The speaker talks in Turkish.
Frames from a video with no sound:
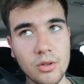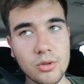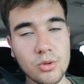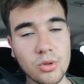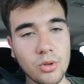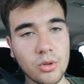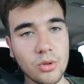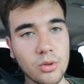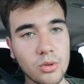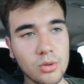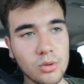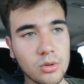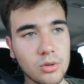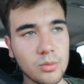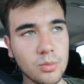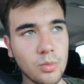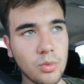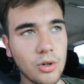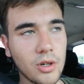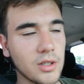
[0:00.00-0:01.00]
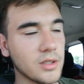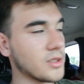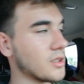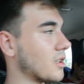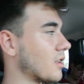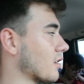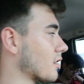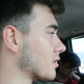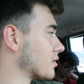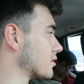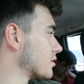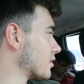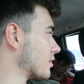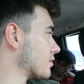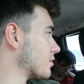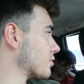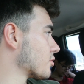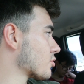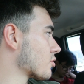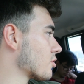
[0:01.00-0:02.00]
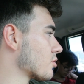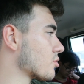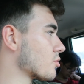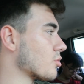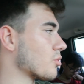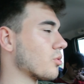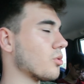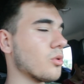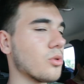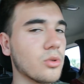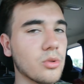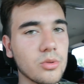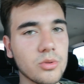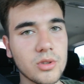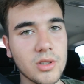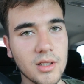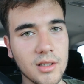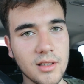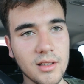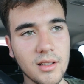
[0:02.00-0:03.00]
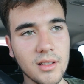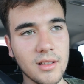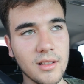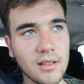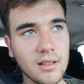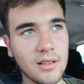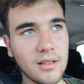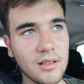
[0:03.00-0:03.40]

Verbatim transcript: Çok yorulduk. Bu Boğaç da arkada zaten şu an çok yorgun şekilde